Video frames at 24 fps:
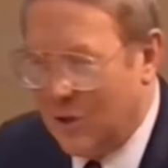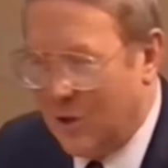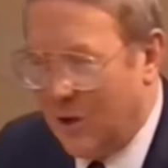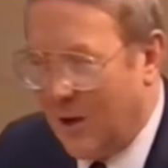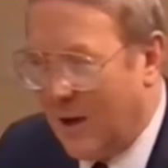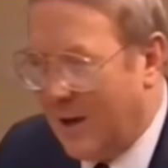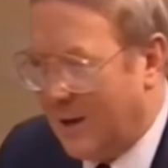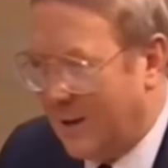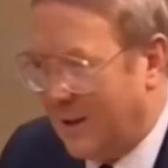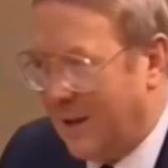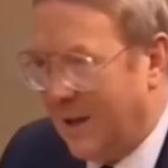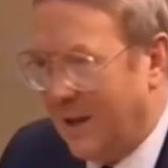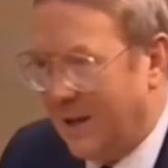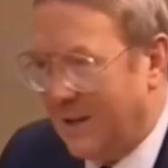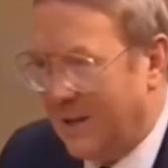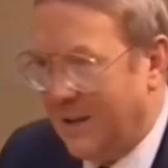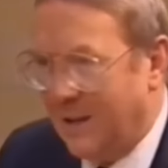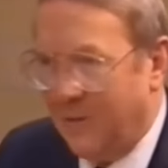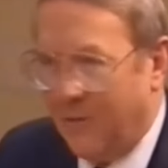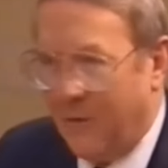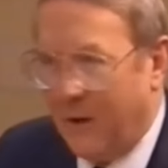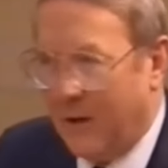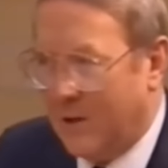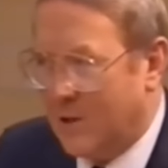Taka jest
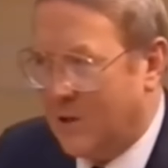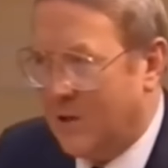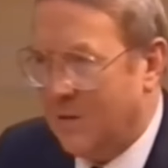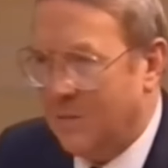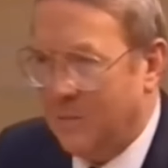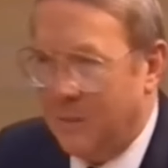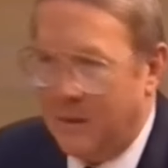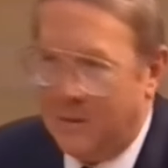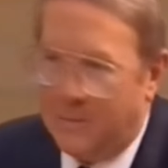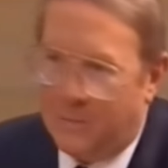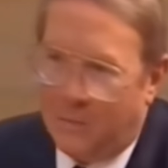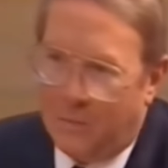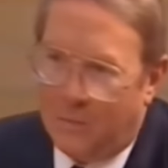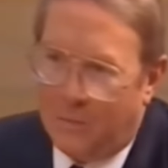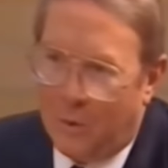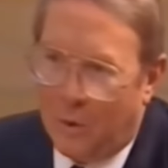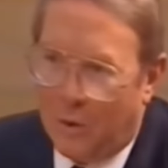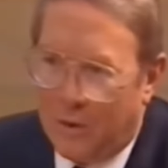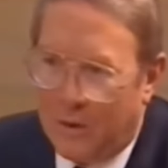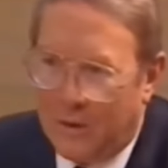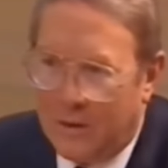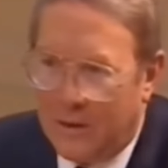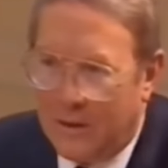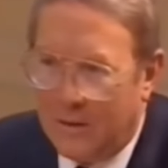natura
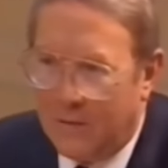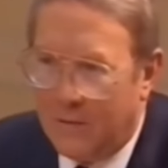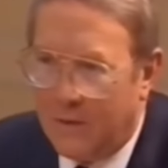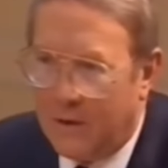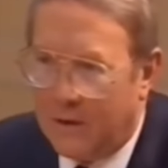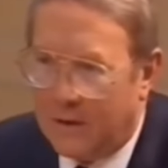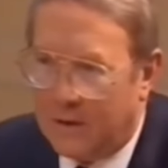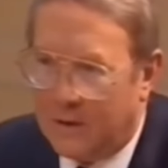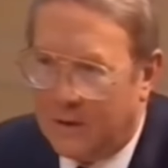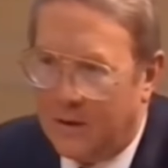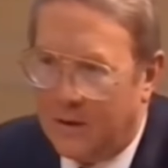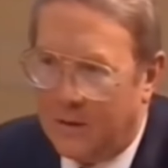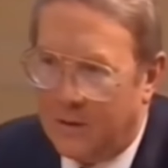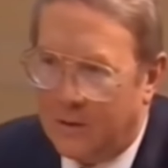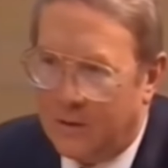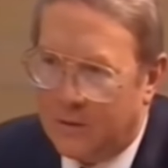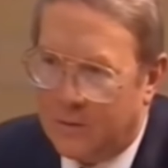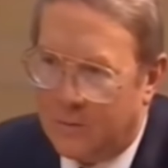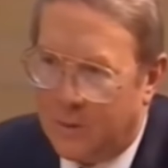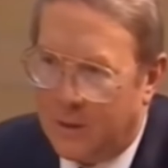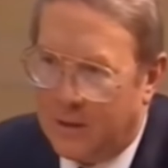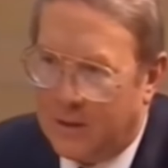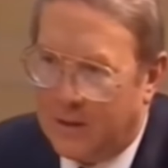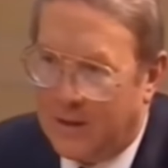uzależnień.
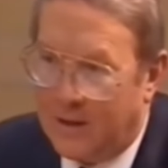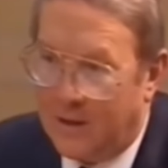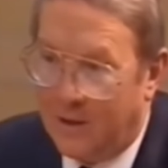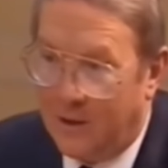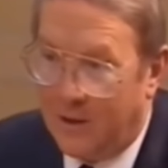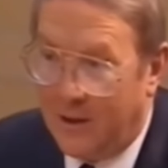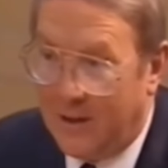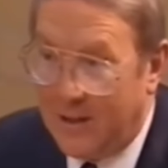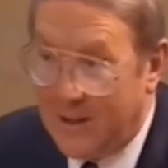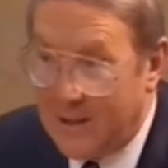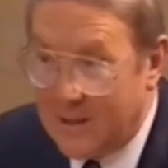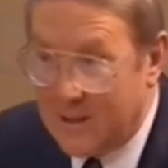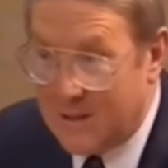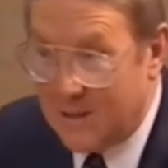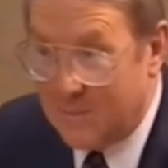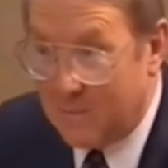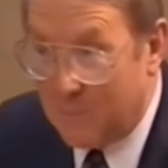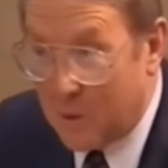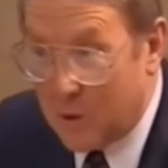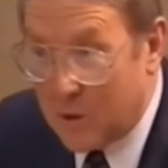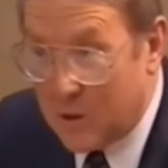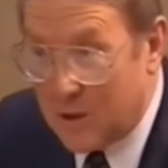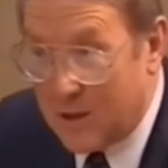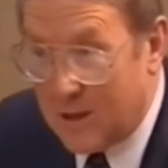Jedni ulegają im
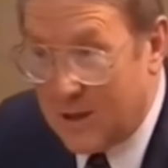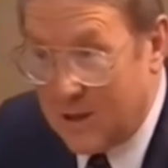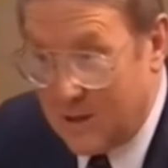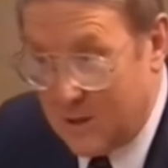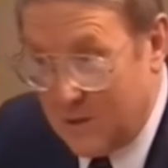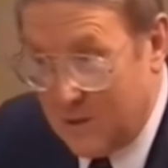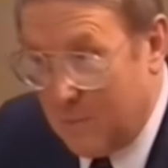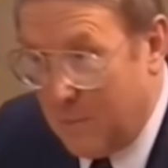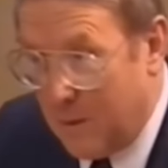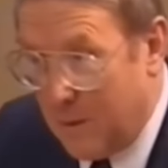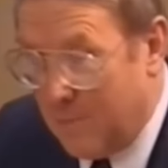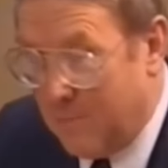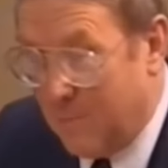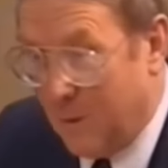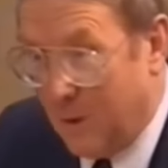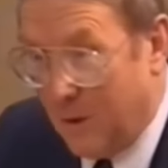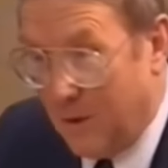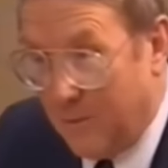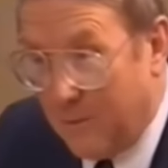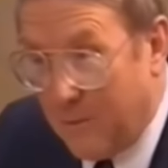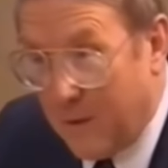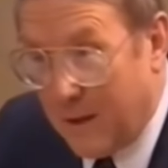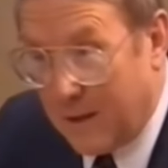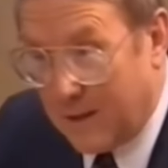bardziej, inni mniej,
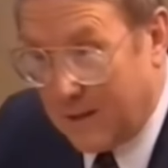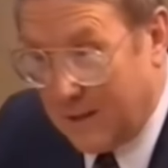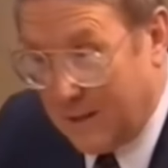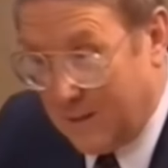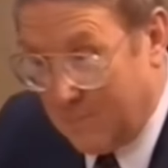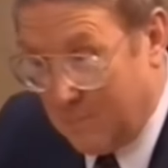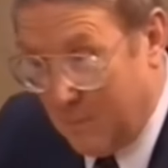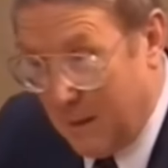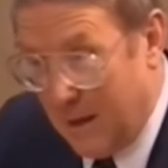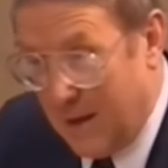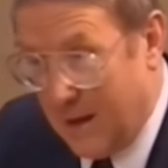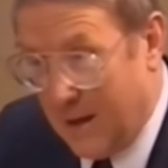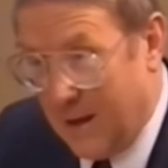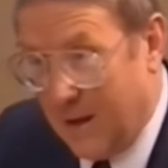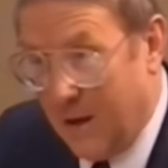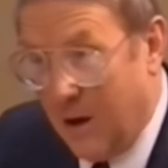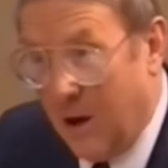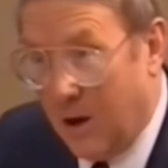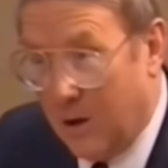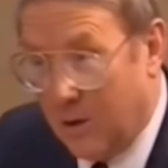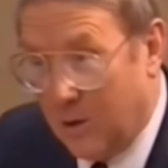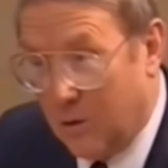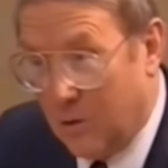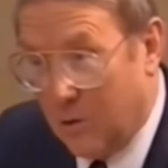ale niewielki
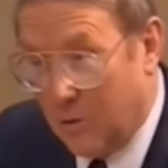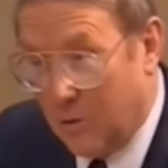odsetek